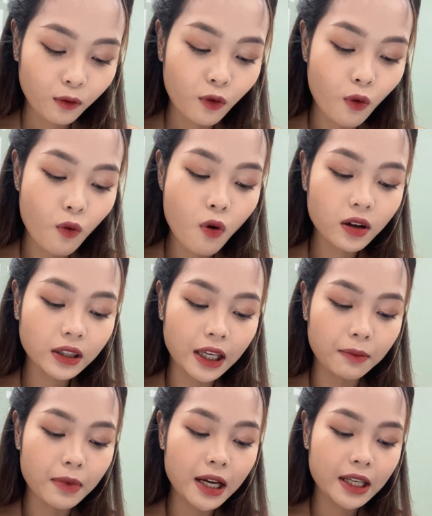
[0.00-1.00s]
Phú Quốc
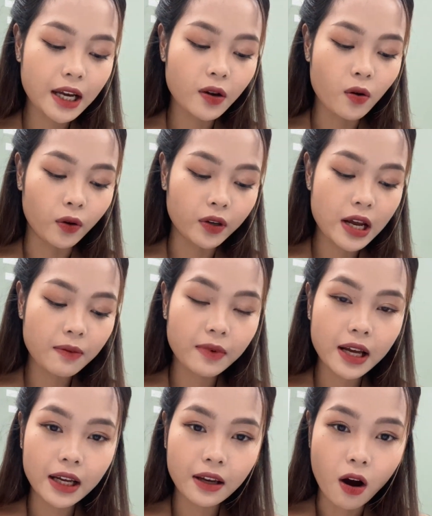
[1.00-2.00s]
thì mây thay đổi,
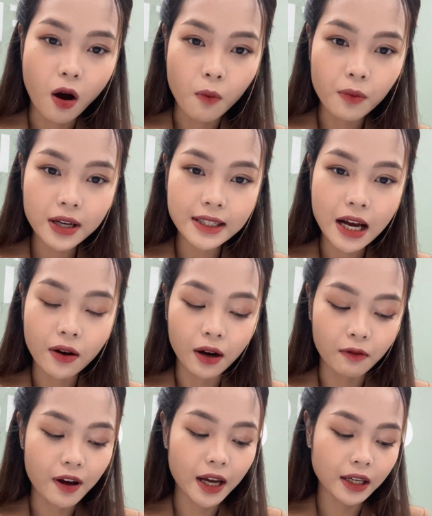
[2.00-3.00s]
đêm nay có mưa rào
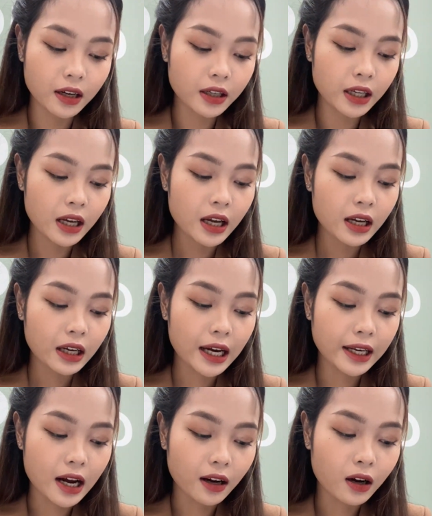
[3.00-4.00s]
ở vài nơi,
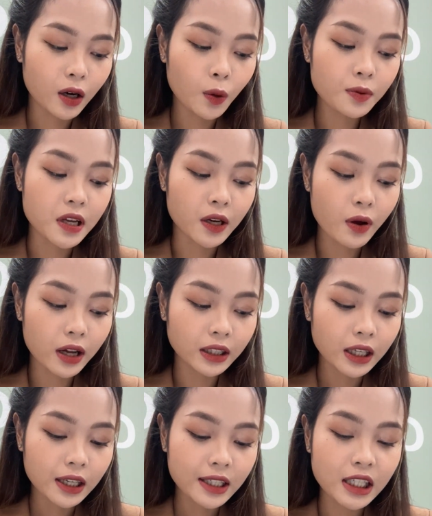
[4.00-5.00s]
ngày nắng có lúc gián đoạn,
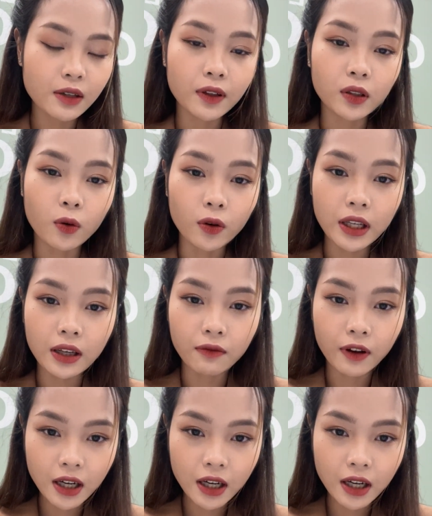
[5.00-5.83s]
chiều và tối thì